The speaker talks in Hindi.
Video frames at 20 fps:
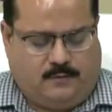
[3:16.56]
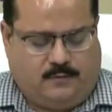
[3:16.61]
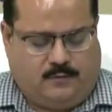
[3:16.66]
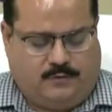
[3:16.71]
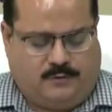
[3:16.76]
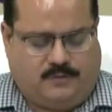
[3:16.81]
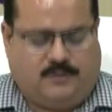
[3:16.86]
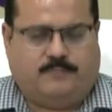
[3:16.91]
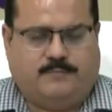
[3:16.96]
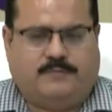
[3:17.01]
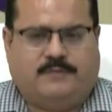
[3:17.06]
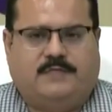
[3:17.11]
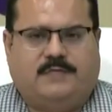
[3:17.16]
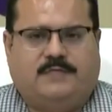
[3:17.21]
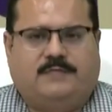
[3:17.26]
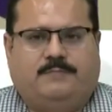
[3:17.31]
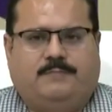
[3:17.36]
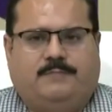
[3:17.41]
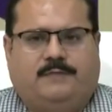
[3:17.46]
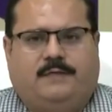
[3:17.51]
उत्तर
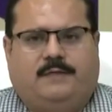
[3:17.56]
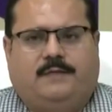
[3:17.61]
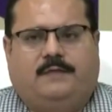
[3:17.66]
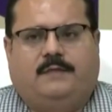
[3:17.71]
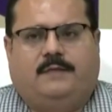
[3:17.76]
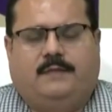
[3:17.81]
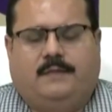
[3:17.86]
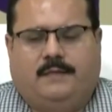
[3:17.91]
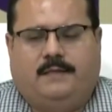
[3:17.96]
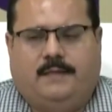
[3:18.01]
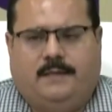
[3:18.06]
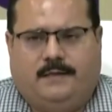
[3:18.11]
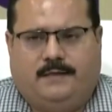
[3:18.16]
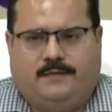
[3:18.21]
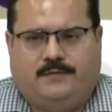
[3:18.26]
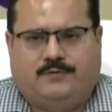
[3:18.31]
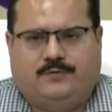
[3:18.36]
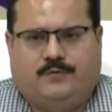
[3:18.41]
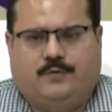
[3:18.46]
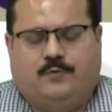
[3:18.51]
प्रदेश में
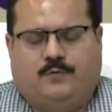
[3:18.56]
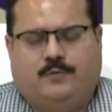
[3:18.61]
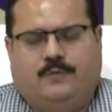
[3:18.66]
एक सौ